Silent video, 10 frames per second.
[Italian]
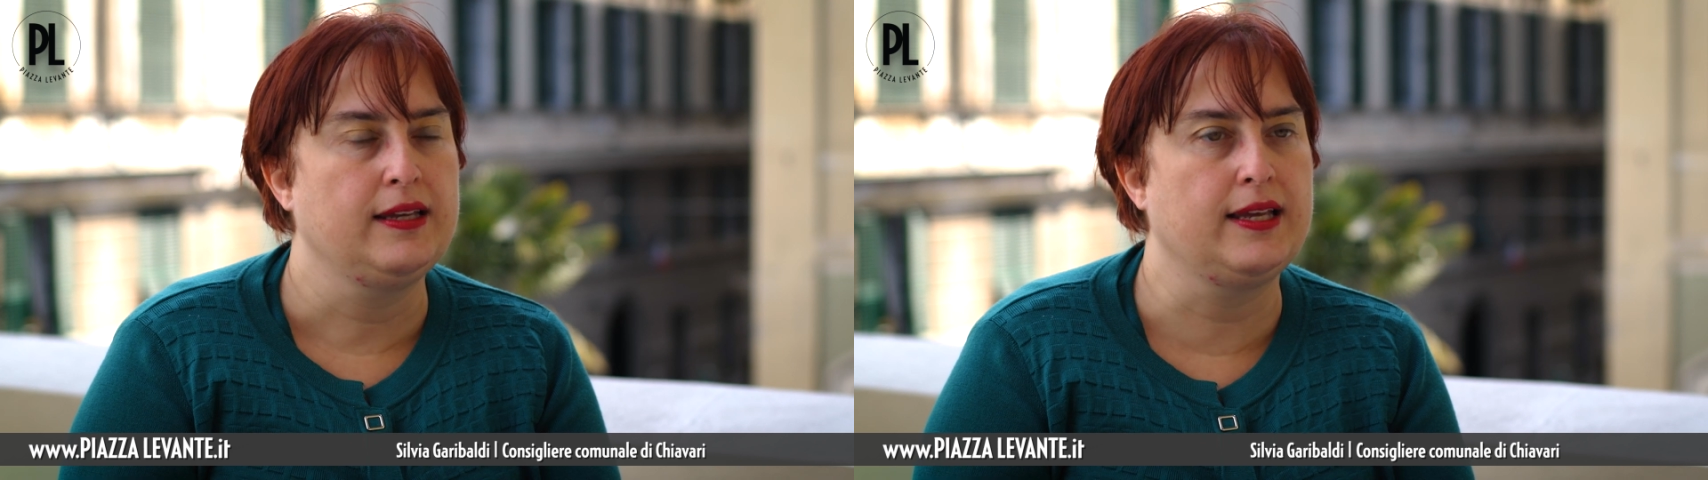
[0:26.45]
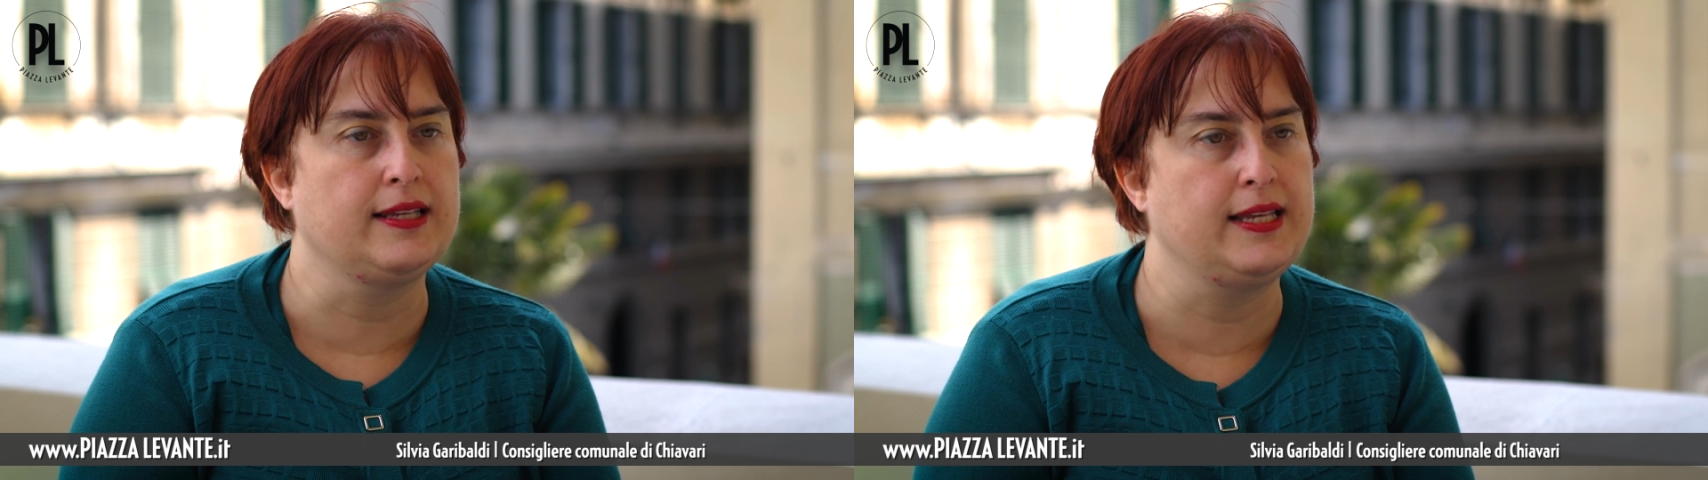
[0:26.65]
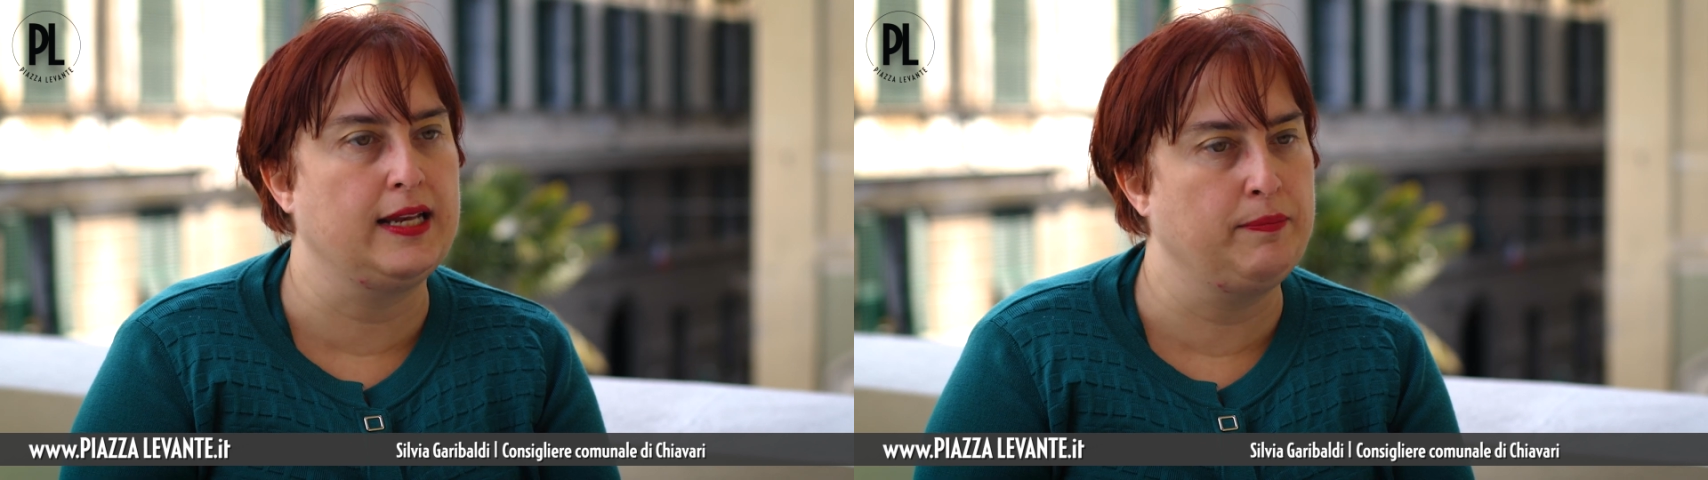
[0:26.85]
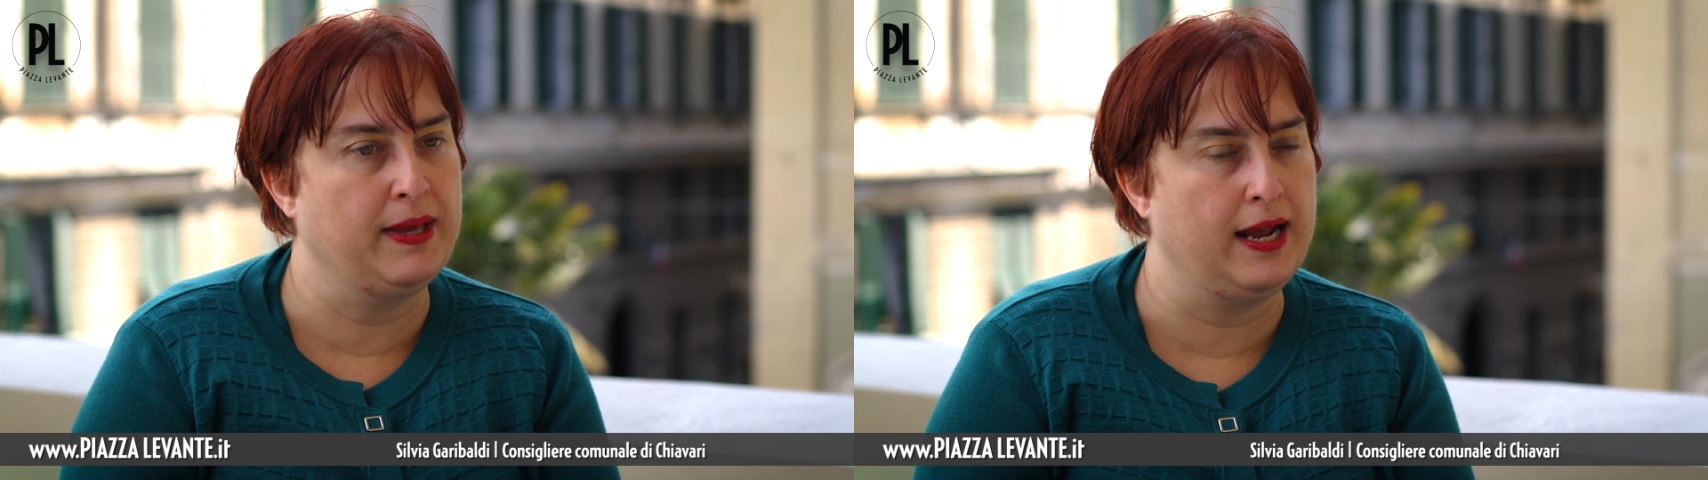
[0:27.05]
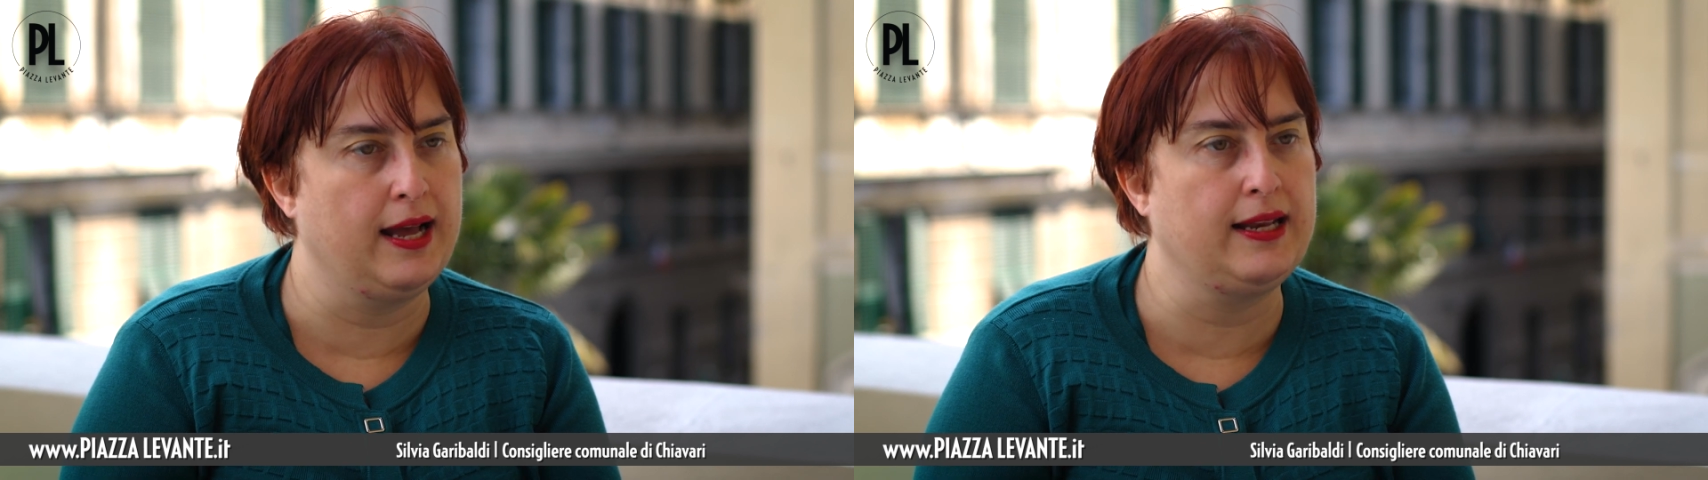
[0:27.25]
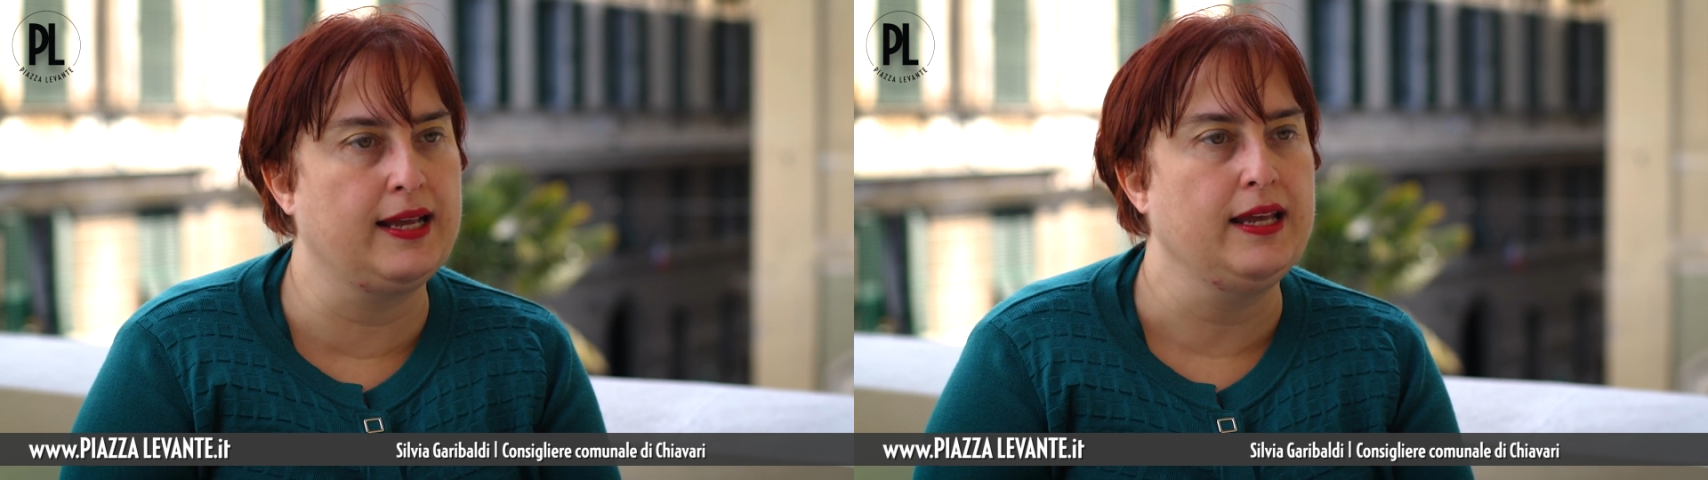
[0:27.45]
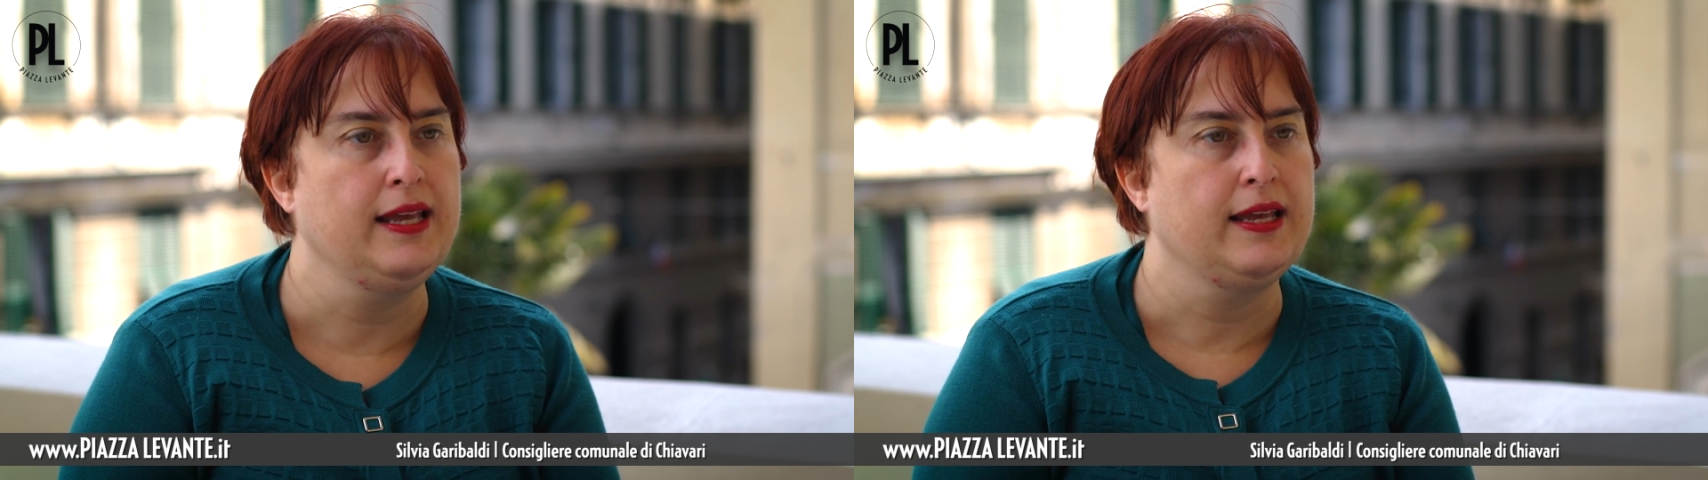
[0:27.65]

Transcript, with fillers: che sia liberale,